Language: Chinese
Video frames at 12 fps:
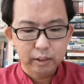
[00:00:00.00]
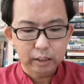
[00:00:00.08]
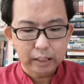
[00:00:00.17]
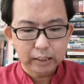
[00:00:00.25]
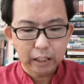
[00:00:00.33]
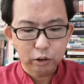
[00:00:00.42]

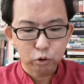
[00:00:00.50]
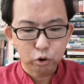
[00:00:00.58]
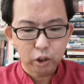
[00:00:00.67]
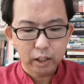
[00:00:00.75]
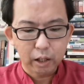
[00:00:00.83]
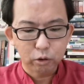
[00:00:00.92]
伊丽莎就
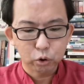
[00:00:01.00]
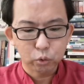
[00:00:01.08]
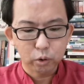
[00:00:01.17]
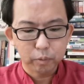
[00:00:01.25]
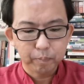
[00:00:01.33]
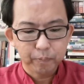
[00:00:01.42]
宣告
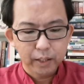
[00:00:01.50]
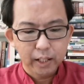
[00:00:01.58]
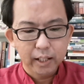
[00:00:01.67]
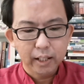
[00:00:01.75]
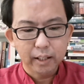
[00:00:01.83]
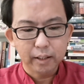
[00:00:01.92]

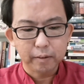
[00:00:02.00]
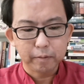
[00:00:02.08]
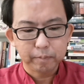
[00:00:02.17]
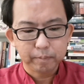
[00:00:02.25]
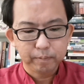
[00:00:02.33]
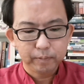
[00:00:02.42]
说：“呃，
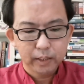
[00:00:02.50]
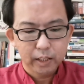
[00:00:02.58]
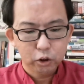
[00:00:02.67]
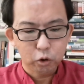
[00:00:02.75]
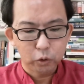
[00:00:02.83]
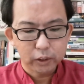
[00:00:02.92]

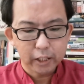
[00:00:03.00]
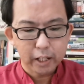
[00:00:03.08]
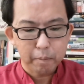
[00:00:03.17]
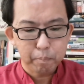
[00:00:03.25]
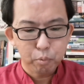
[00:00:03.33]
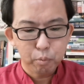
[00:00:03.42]
从这
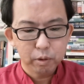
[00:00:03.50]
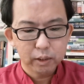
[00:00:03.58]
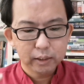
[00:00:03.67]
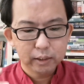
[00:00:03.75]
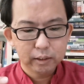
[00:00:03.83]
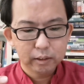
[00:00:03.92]
里不，
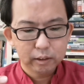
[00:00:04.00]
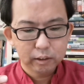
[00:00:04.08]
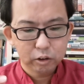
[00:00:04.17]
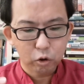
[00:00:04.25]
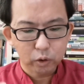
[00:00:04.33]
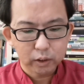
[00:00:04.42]

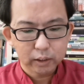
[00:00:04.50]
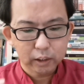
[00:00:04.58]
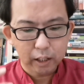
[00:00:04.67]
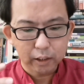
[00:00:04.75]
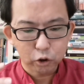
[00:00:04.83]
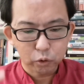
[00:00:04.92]
从
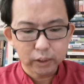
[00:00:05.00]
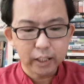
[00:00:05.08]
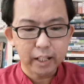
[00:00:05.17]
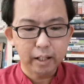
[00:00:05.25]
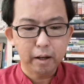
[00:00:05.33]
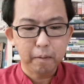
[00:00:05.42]
呃从这
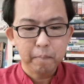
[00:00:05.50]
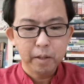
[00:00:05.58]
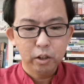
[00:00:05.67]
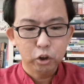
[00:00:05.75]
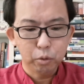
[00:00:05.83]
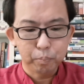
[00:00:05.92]
里呢
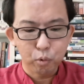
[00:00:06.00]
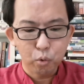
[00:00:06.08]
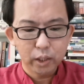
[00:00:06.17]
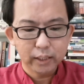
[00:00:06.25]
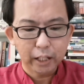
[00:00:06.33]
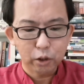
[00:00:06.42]
就不
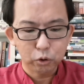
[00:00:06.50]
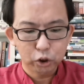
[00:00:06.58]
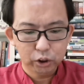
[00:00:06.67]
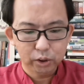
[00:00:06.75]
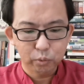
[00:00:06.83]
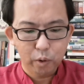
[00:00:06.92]
会再有
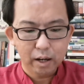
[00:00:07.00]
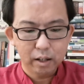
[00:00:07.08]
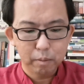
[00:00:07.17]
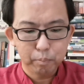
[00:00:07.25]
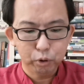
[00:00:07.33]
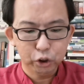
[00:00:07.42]
死亡
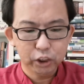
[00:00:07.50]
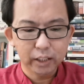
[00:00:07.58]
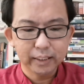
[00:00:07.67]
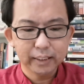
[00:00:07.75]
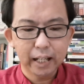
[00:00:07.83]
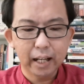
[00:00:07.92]
和不
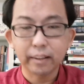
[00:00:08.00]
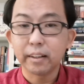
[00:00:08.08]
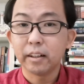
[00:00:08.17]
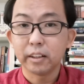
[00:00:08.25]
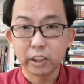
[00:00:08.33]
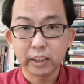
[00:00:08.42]
生产
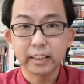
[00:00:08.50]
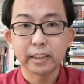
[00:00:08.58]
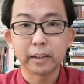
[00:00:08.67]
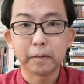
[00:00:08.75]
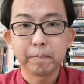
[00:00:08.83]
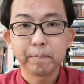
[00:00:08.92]
的事
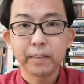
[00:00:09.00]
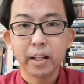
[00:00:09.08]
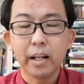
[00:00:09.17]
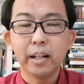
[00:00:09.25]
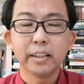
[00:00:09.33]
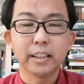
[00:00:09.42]

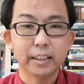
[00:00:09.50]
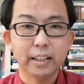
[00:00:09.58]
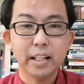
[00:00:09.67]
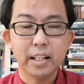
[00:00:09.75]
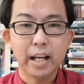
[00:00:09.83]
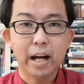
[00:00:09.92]
了。”这是
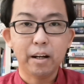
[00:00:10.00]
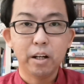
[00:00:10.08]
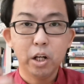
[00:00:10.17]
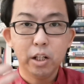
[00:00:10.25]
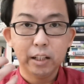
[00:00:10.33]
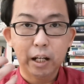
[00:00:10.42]
第一样，
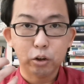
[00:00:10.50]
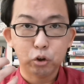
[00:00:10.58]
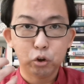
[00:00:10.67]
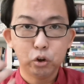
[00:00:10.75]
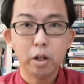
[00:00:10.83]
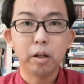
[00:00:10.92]
他
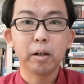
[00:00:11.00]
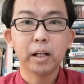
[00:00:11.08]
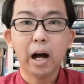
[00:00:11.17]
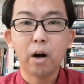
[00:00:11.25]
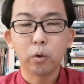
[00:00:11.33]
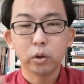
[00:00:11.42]
宣
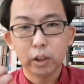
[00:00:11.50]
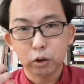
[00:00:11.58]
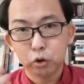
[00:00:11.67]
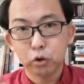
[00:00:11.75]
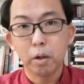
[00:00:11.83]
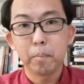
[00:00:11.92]
告他
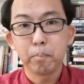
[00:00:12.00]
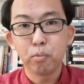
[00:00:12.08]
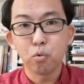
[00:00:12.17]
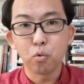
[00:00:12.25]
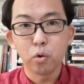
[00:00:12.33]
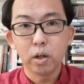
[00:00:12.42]
宣
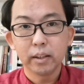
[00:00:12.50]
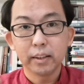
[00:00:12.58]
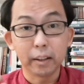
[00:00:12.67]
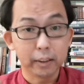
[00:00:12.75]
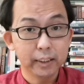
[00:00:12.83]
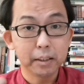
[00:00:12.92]
布
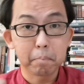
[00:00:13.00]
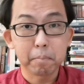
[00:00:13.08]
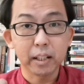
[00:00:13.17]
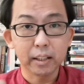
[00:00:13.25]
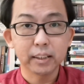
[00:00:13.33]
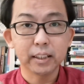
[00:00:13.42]
得生
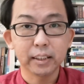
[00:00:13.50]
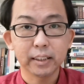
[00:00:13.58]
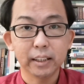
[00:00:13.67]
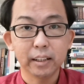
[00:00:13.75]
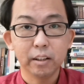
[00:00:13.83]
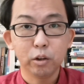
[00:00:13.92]
命的信
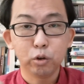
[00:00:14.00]
息，